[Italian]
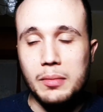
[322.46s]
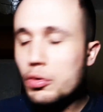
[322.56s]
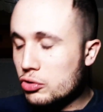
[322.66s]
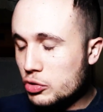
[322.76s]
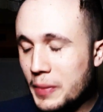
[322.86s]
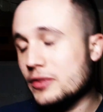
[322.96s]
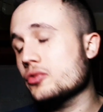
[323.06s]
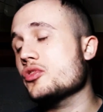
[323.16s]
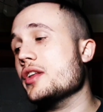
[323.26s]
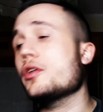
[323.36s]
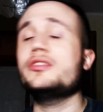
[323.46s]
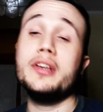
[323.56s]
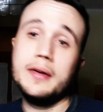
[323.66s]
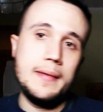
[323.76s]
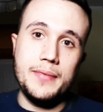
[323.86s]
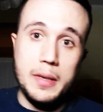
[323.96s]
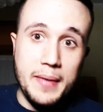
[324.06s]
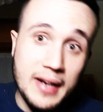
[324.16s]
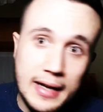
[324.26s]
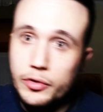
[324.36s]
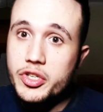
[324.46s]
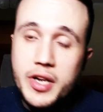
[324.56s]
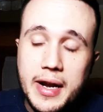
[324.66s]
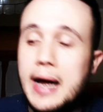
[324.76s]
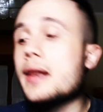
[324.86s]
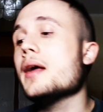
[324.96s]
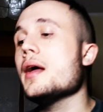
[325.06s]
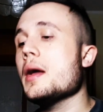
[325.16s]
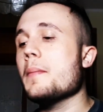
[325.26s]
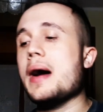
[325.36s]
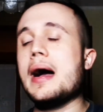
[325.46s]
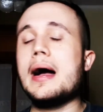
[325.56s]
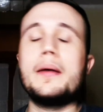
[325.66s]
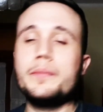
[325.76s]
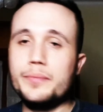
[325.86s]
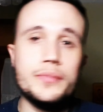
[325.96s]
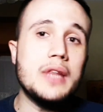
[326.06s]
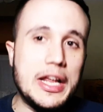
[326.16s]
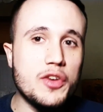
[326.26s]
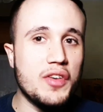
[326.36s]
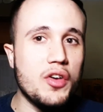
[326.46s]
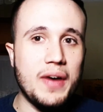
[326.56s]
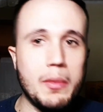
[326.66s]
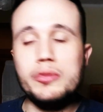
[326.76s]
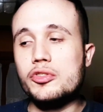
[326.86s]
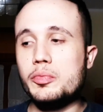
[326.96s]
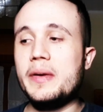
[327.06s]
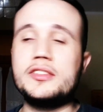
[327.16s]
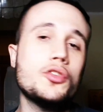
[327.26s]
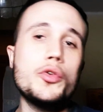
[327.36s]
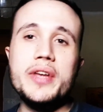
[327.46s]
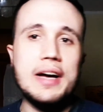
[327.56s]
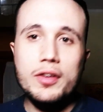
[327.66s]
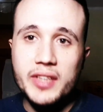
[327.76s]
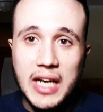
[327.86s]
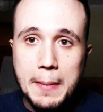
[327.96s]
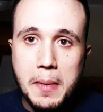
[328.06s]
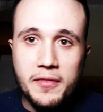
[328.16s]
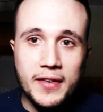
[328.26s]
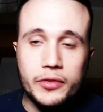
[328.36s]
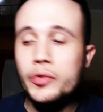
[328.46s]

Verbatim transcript: Molto spesso succede così nel mercato generale, ma mm, la Juve lo fa molto spesso. L'unica volta che l'abbiamo fatto